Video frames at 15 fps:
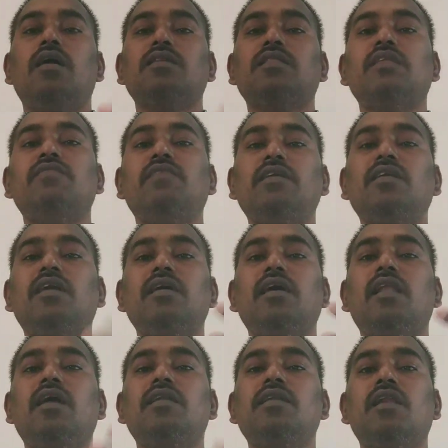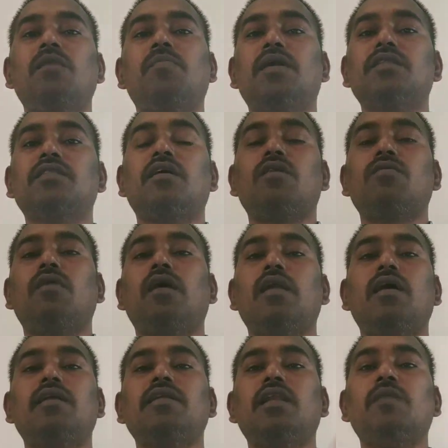అతని వెంట ఎలా నిలబడతారు
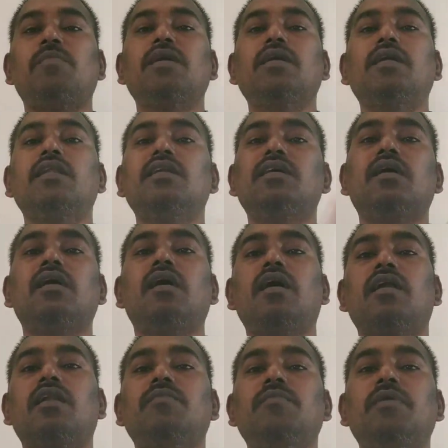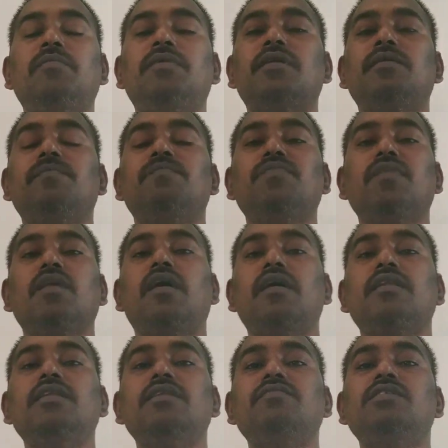అలా నిలబడడానికి కారణం ఏమిటి
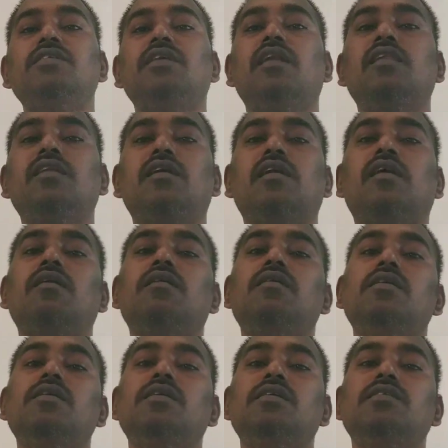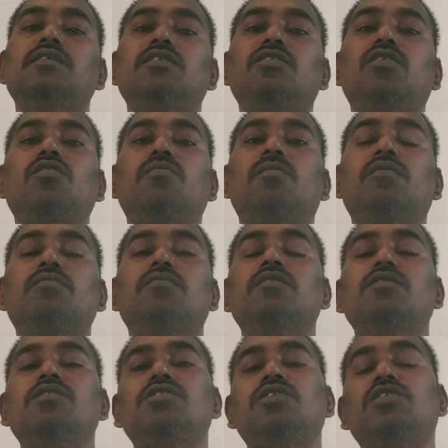అన్ని విషయాలను ఇక్కడ ఈ సెషన్లో మనం
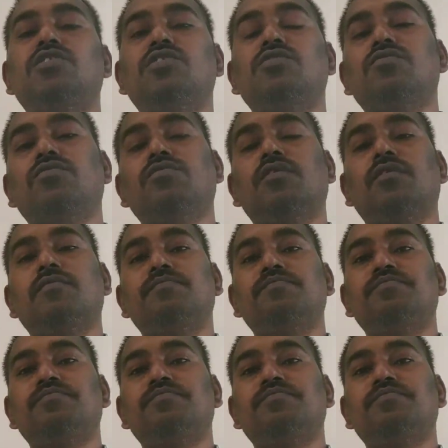చర్చించుకున్నాం